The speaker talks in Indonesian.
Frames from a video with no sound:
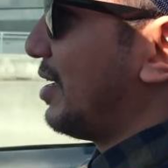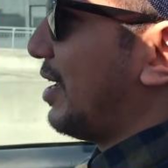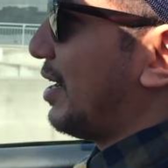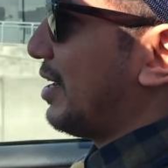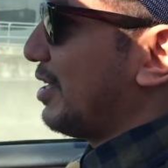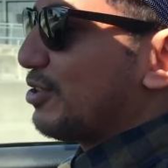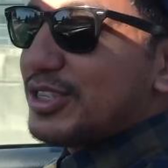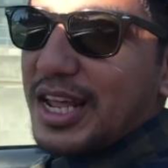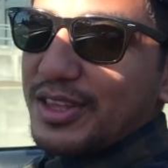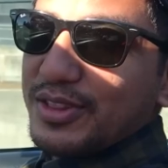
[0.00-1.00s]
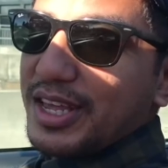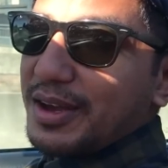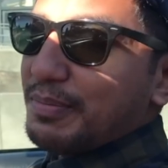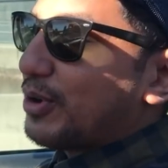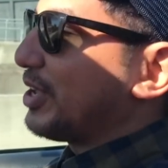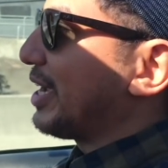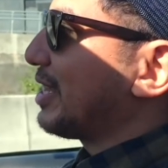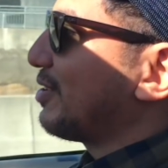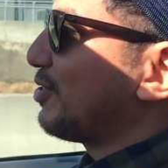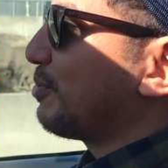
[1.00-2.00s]
dan itu selanjutnya proyek
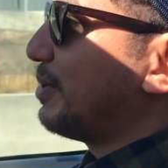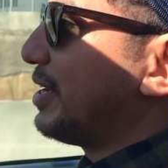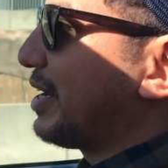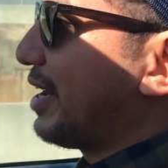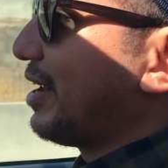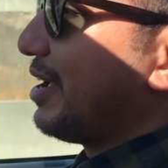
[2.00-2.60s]
kita untuk benerin